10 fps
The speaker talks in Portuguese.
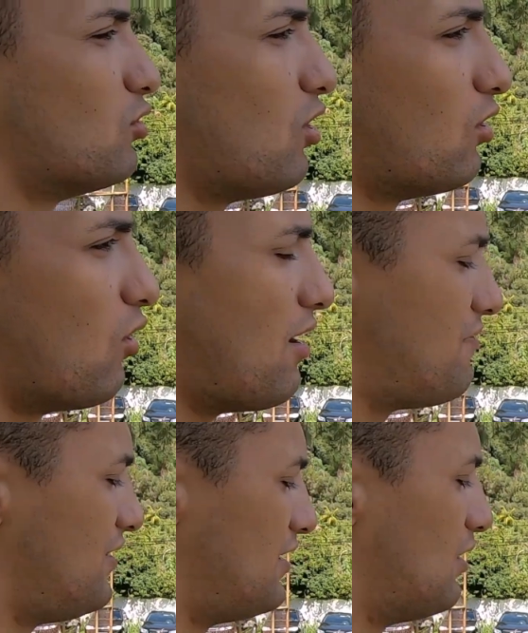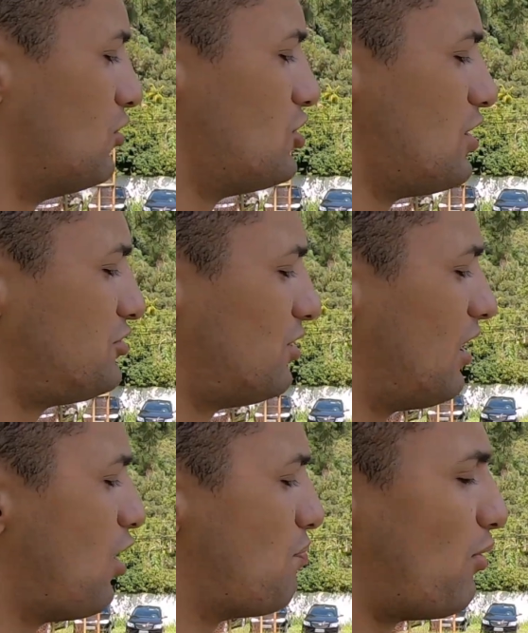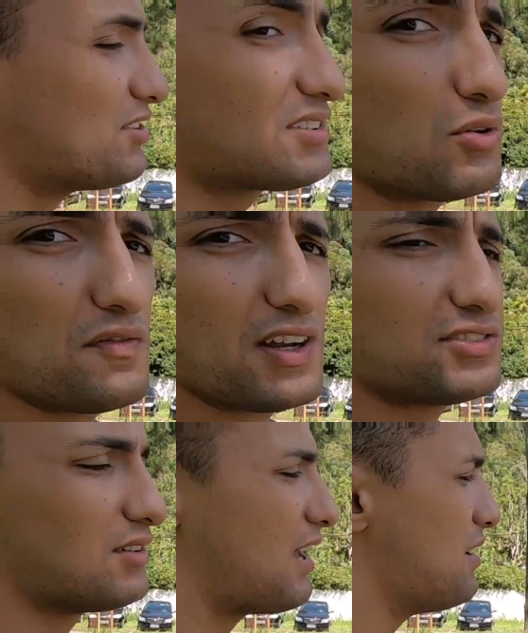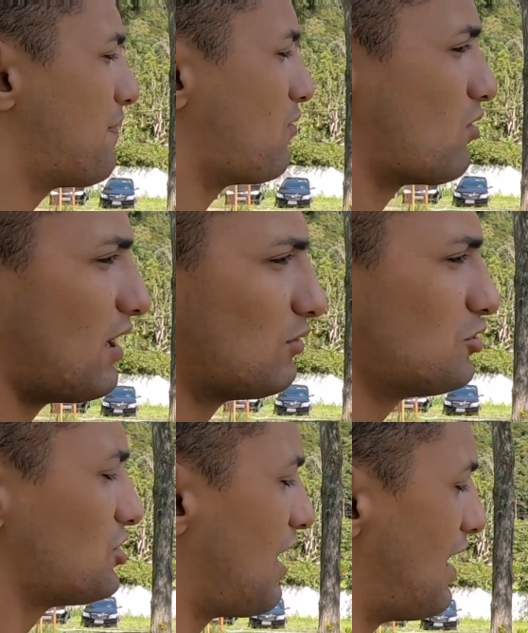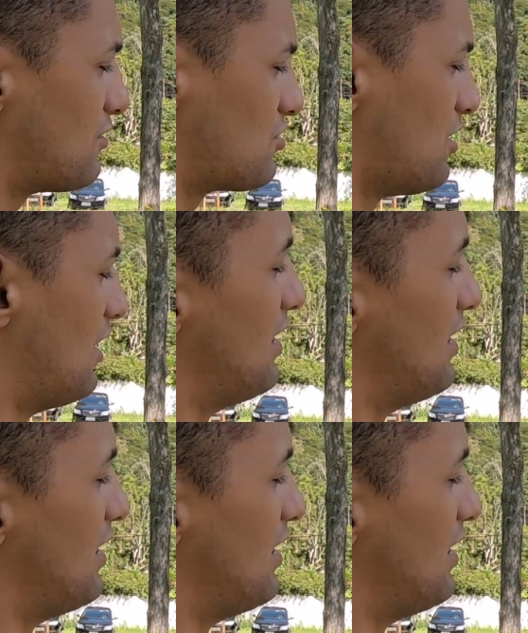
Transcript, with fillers: ou o nó 9, unidirecional, eu posso confeccionar ele para qualquer um dos lados.